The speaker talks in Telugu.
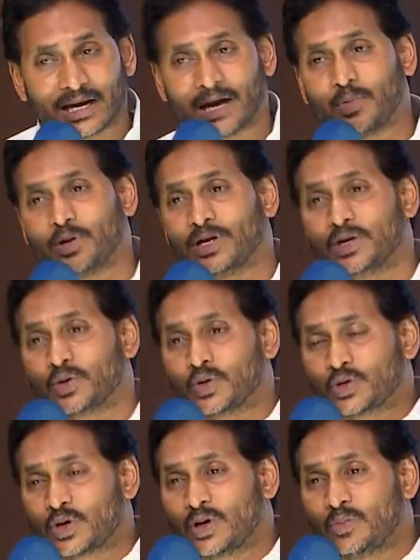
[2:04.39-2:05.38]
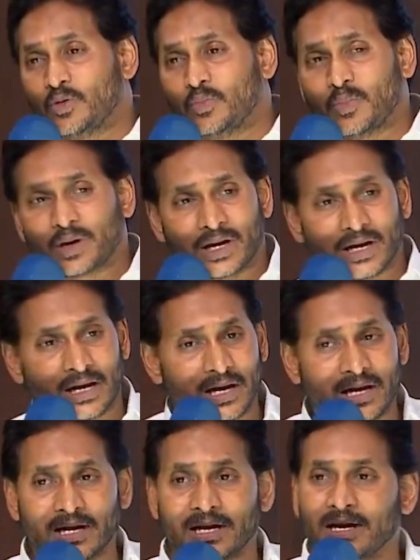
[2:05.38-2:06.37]
రాబోయే రోజుల్లో
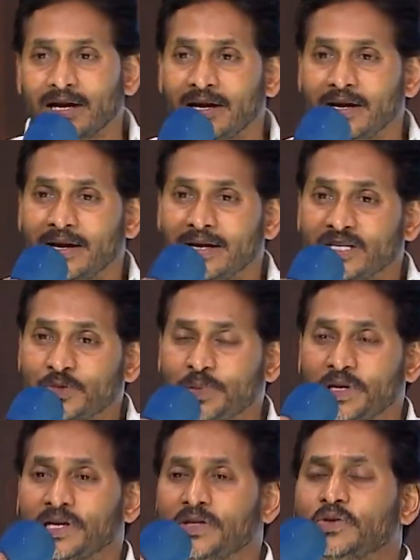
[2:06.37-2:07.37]
ముమ్మరంగా స్పీడ్